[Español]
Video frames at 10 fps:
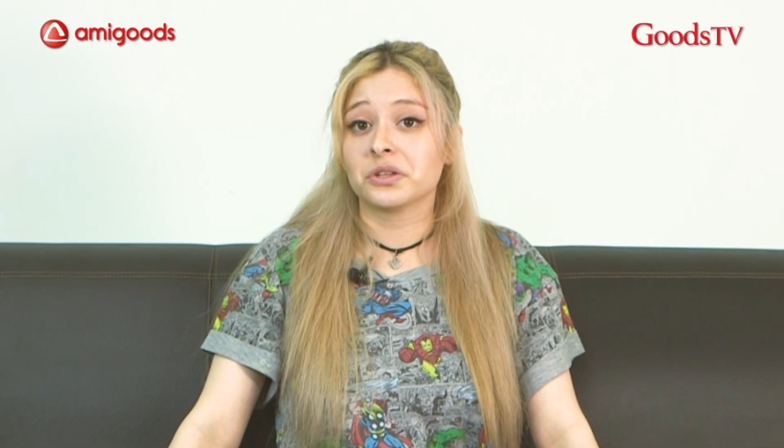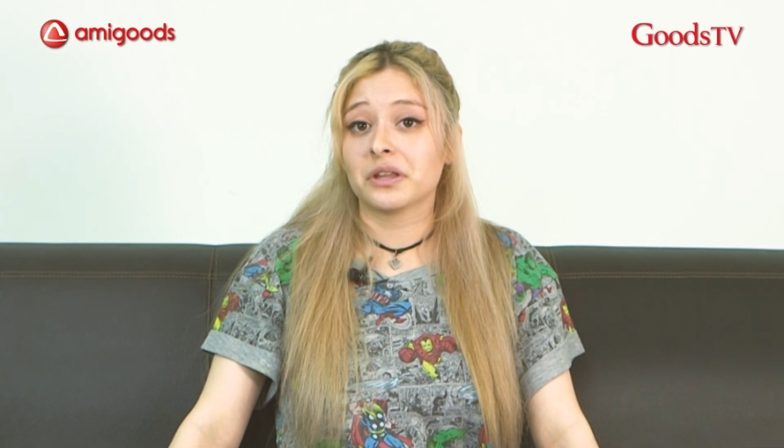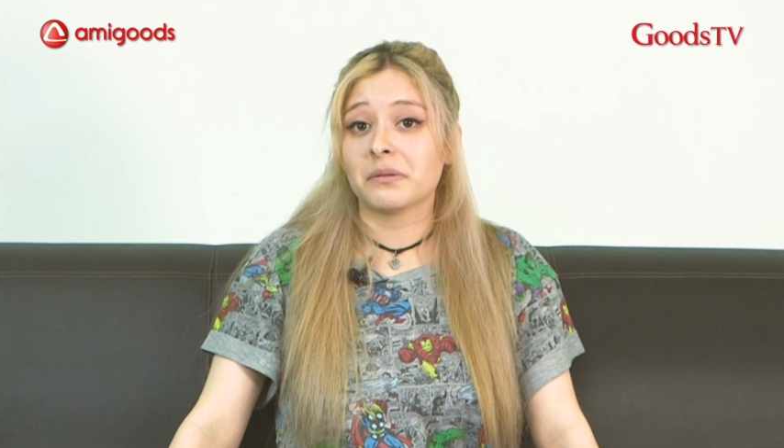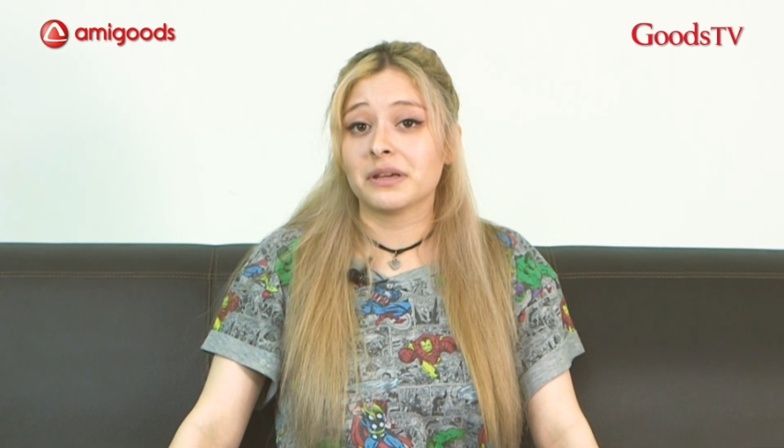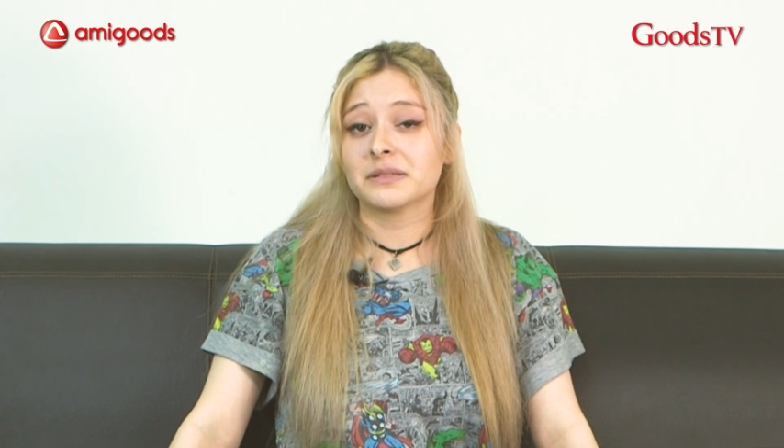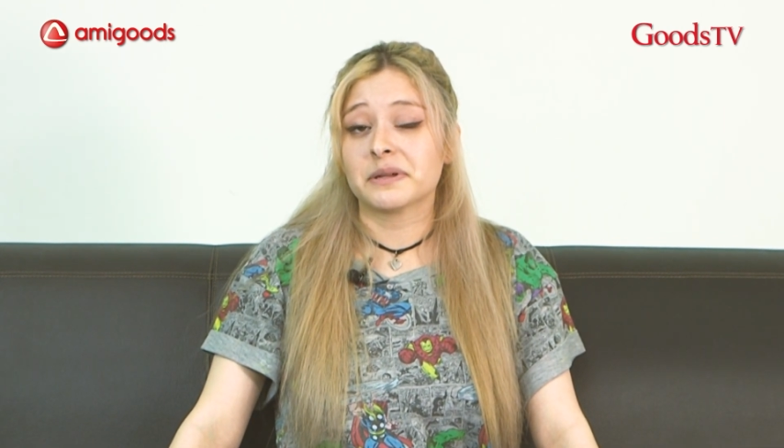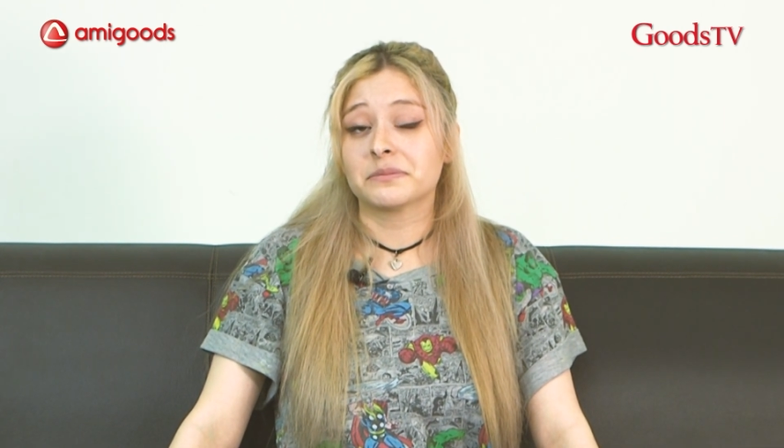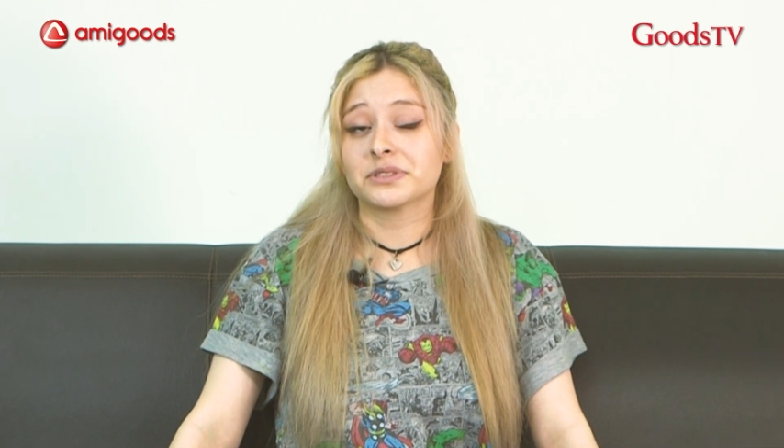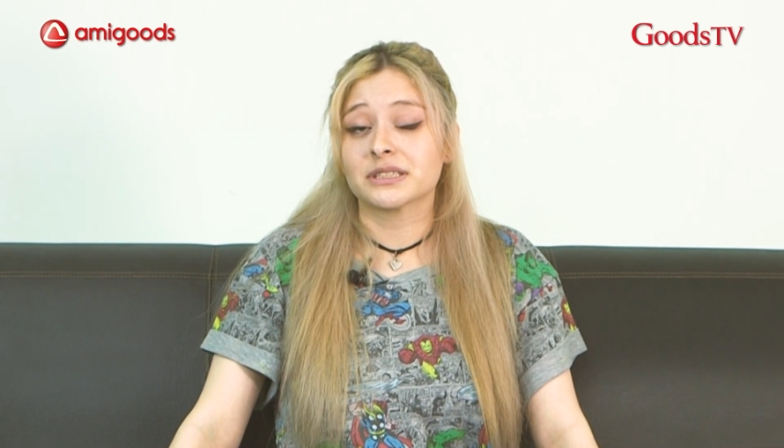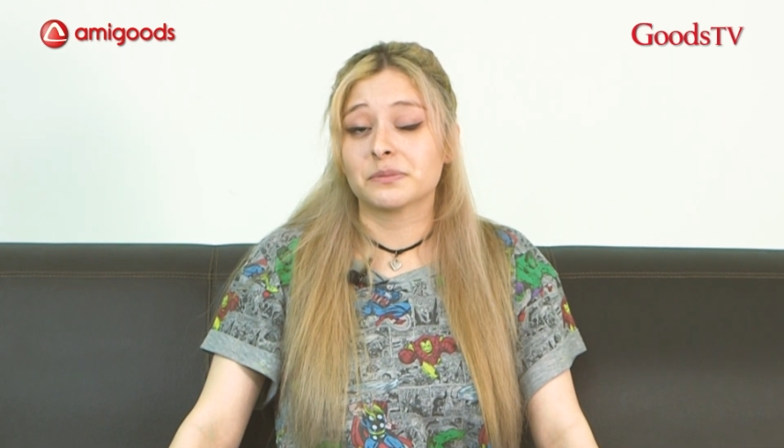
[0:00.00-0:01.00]
todavía,
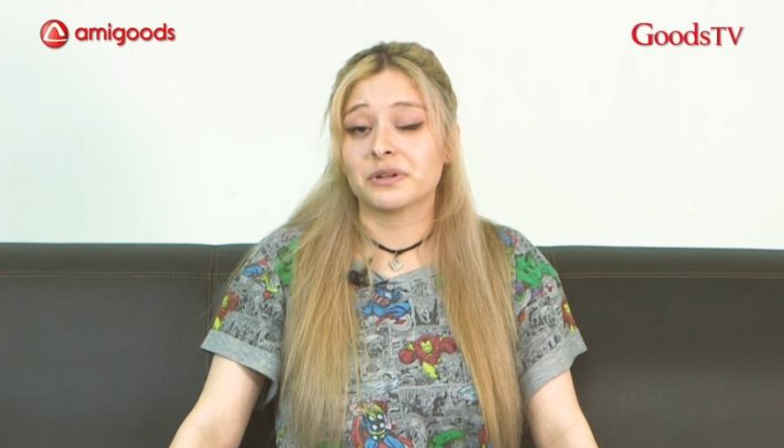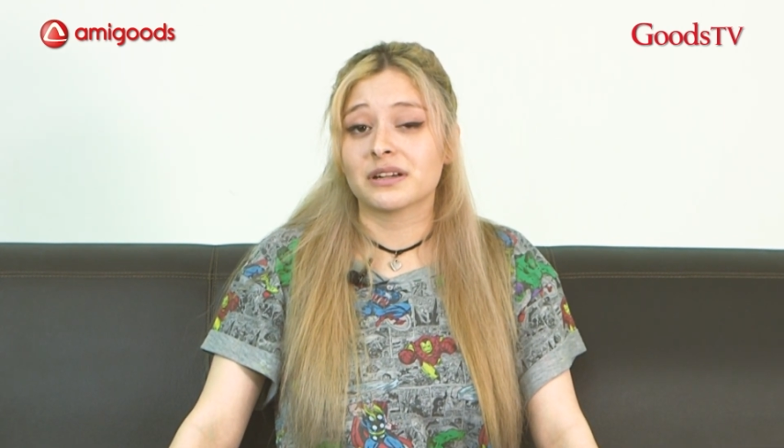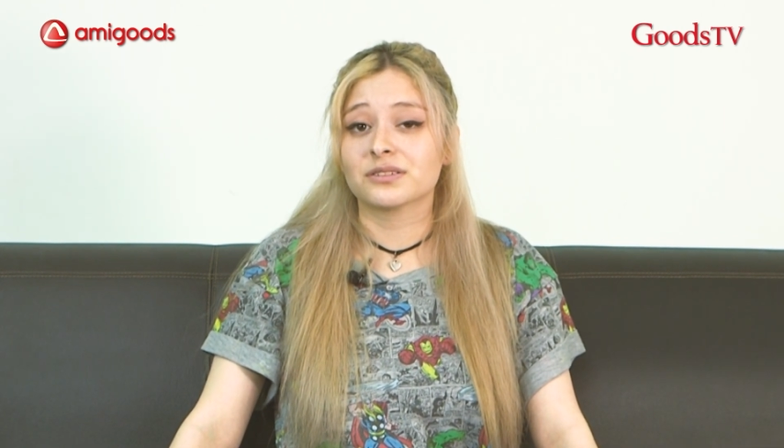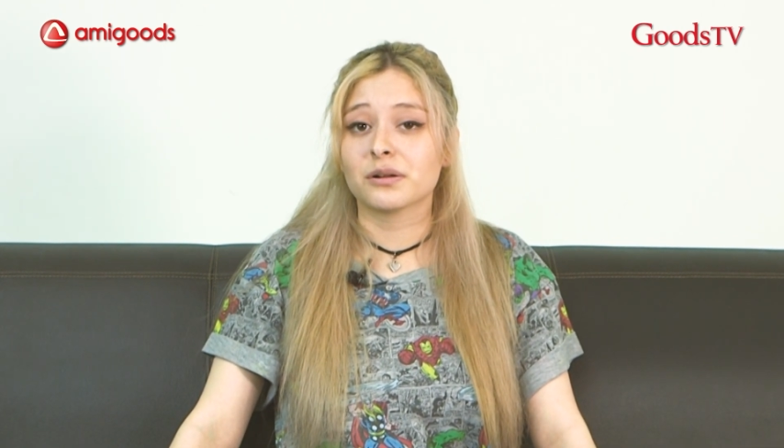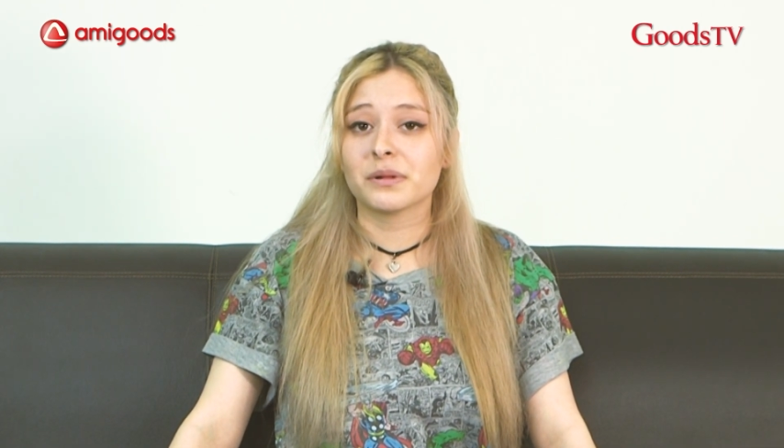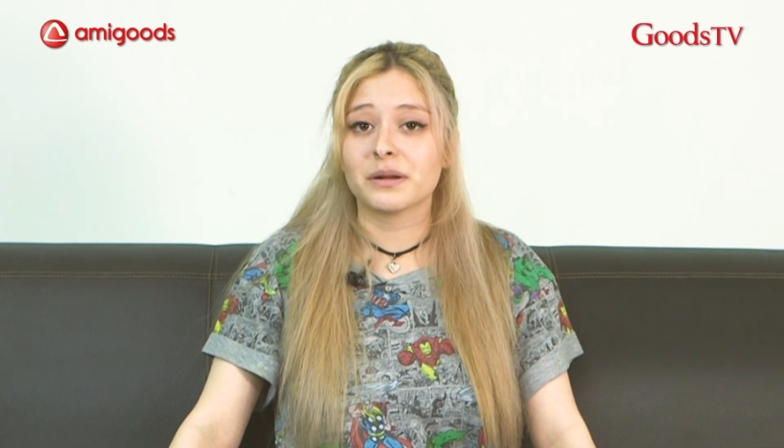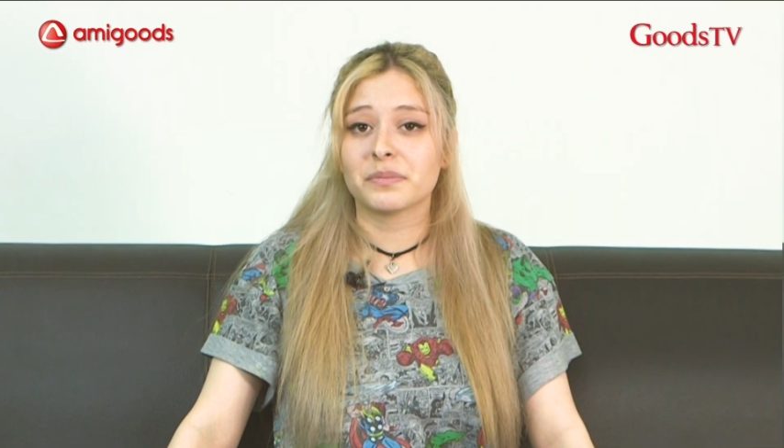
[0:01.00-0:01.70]
esperamos que se pueda resolver,